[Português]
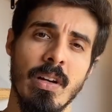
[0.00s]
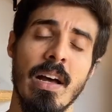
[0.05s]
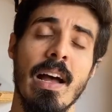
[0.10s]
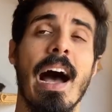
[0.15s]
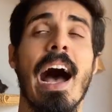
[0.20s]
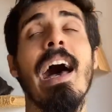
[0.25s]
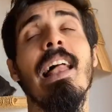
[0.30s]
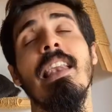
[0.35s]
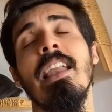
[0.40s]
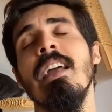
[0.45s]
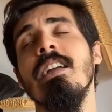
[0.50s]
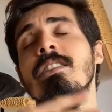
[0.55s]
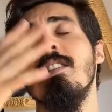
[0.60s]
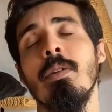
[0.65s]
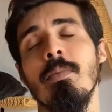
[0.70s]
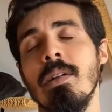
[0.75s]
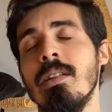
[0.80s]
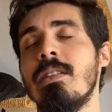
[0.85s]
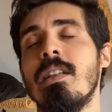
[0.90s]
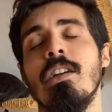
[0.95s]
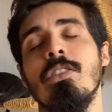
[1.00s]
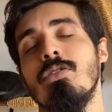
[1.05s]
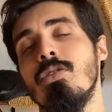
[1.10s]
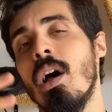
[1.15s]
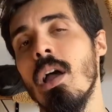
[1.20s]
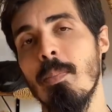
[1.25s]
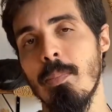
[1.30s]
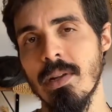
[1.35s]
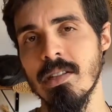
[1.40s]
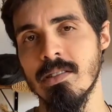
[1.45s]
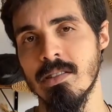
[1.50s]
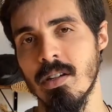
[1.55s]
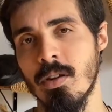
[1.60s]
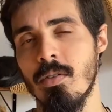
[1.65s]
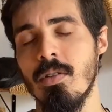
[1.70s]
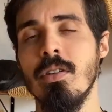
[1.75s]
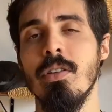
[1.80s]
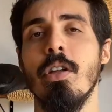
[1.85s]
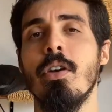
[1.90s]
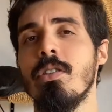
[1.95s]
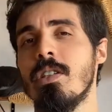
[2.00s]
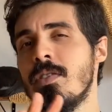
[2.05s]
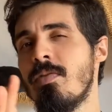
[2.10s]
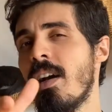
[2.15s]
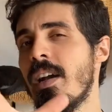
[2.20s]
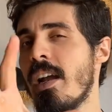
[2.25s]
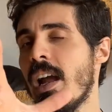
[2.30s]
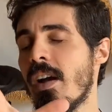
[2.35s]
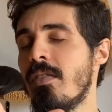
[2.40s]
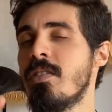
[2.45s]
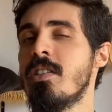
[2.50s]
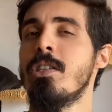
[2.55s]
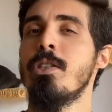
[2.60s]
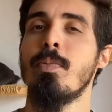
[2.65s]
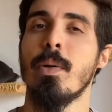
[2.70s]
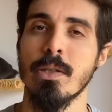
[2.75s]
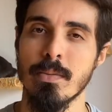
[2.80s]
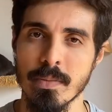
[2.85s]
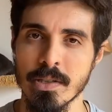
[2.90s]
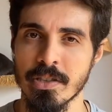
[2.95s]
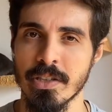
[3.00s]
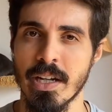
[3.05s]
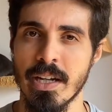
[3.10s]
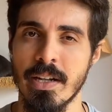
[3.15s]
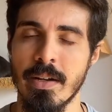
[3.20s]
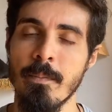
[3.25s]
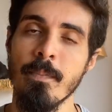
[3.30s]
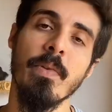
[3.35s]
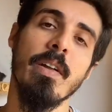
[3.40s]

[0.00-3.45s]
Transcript: além de aumentar sua repetição. Tem outras variáveis que a gente pode mexer aí.